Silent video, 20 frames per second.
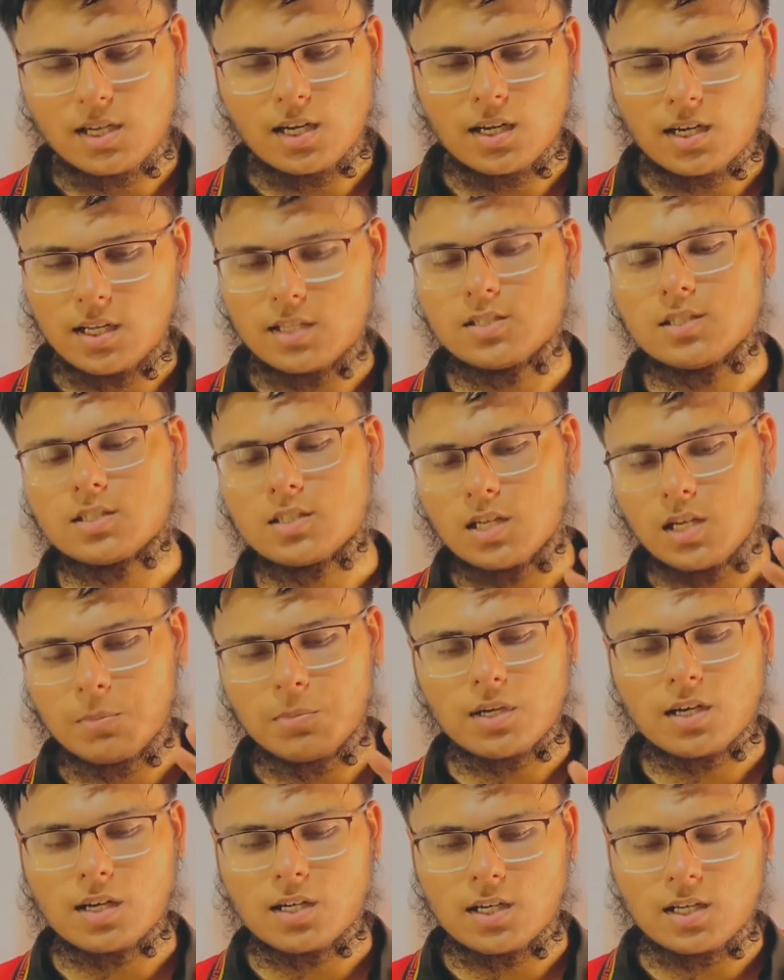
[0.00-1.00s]
चाह रहे हैं जितने
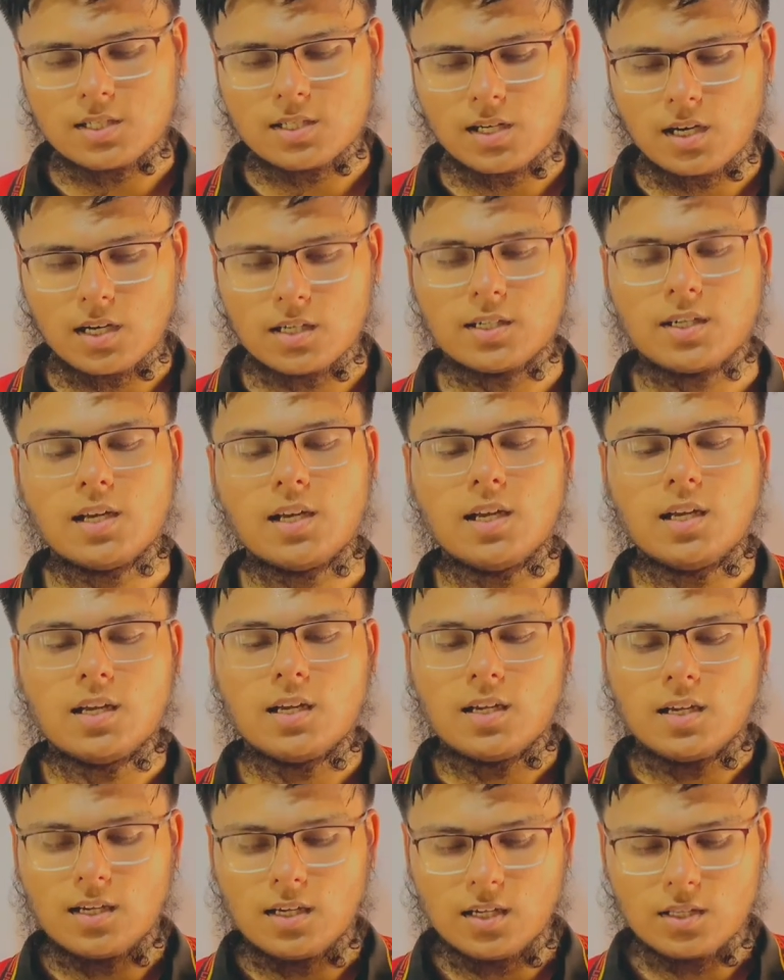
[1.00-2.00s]
भी करना चाह रहे
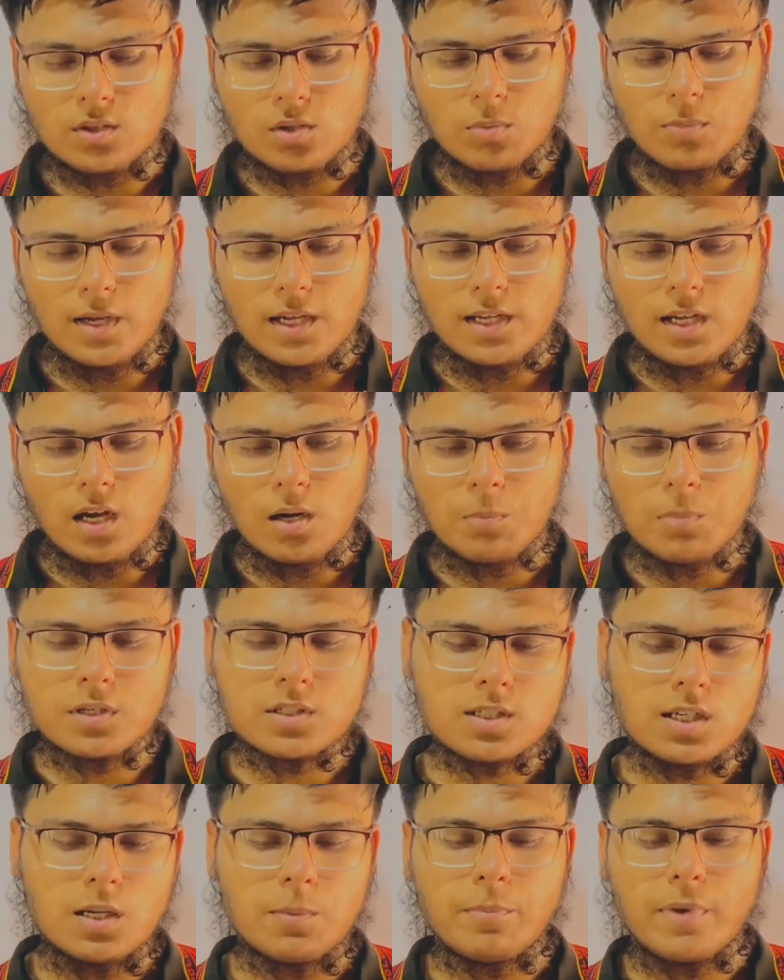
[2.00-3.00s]
हैं तो मैं यहाँ
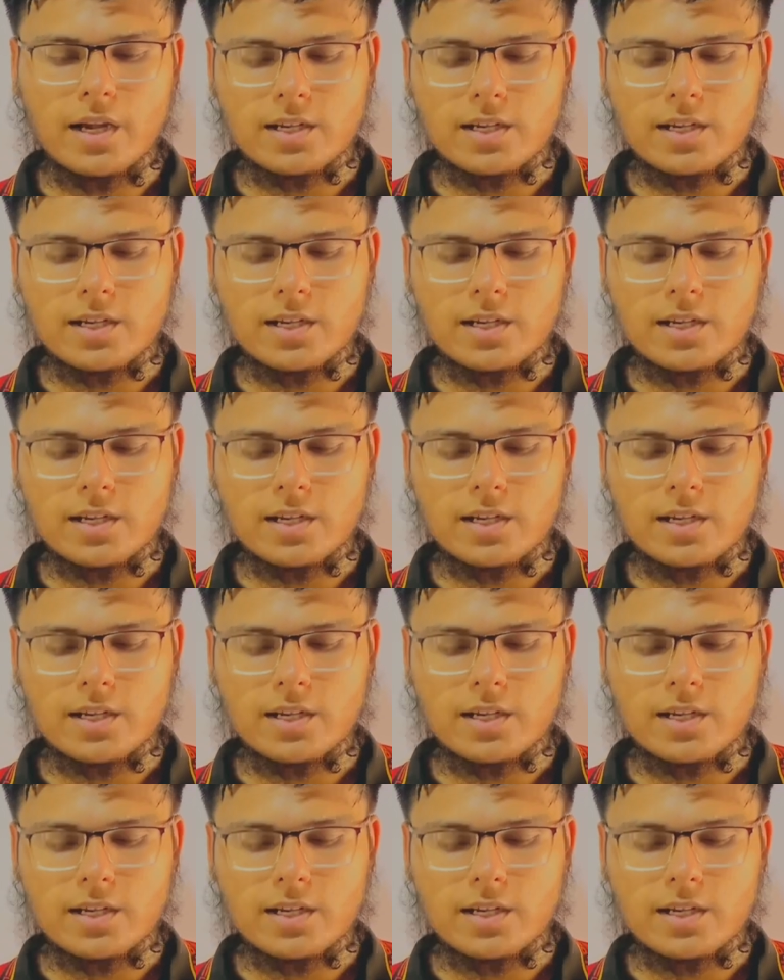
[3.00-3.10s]
पर चले